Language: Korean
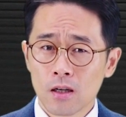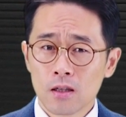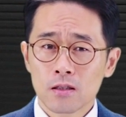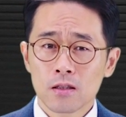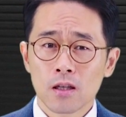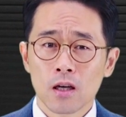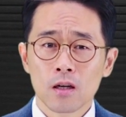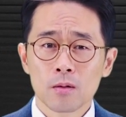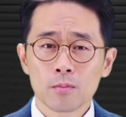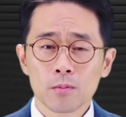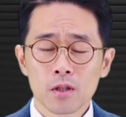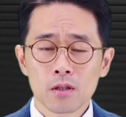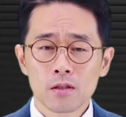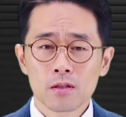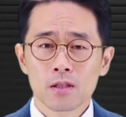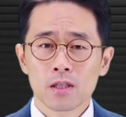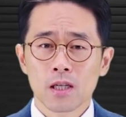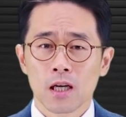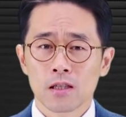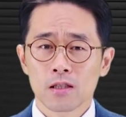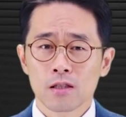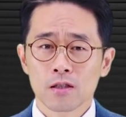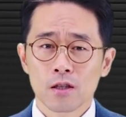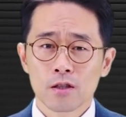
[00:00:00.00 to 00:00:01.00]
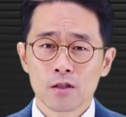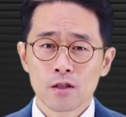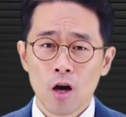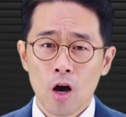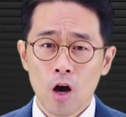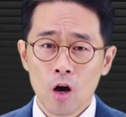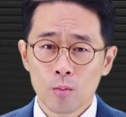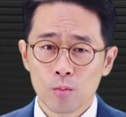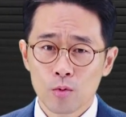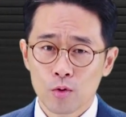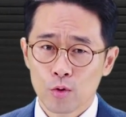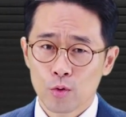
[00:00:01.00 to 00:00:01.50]
사람들은 자신의
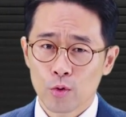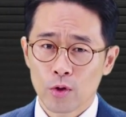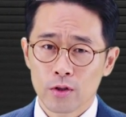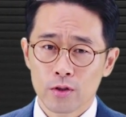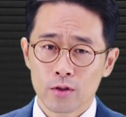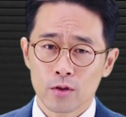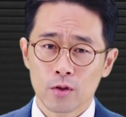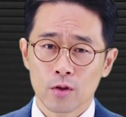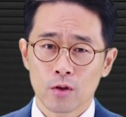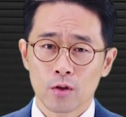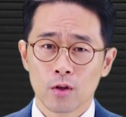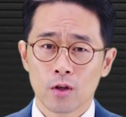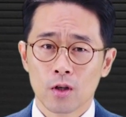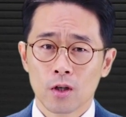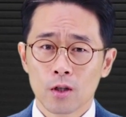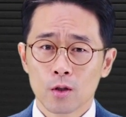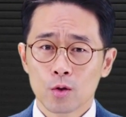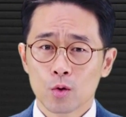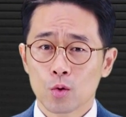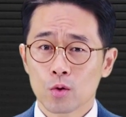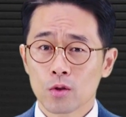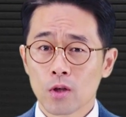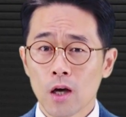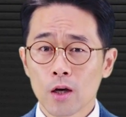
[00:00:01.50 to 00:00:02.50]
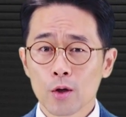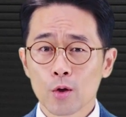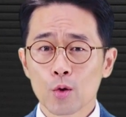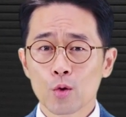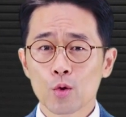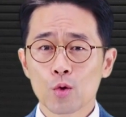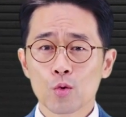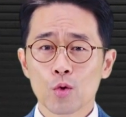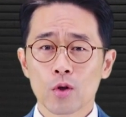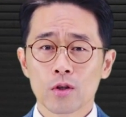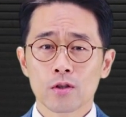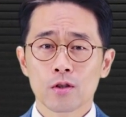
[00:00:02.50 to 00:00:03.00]
사업을 위해서 또
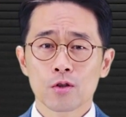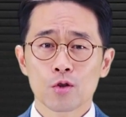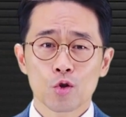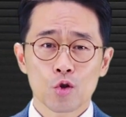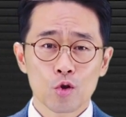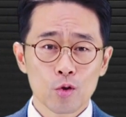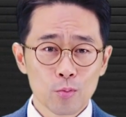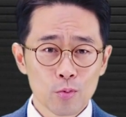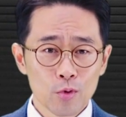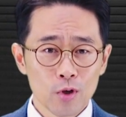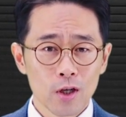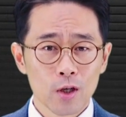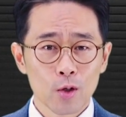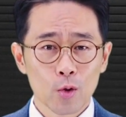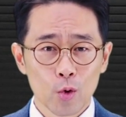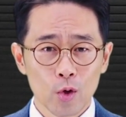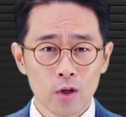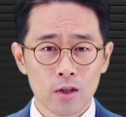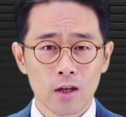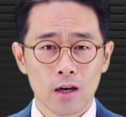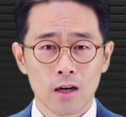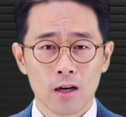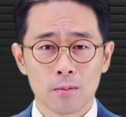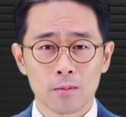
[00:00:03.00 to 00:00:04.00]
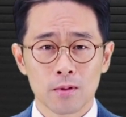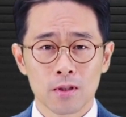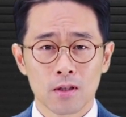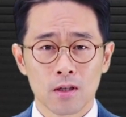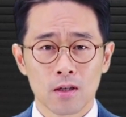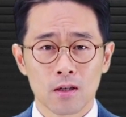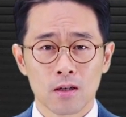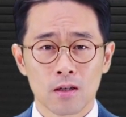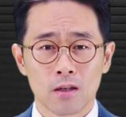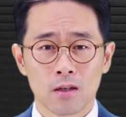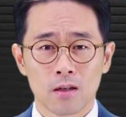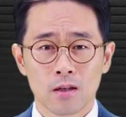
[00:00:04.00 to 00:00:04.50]
사교를 위해서 쉽게 교회에 나갑니다.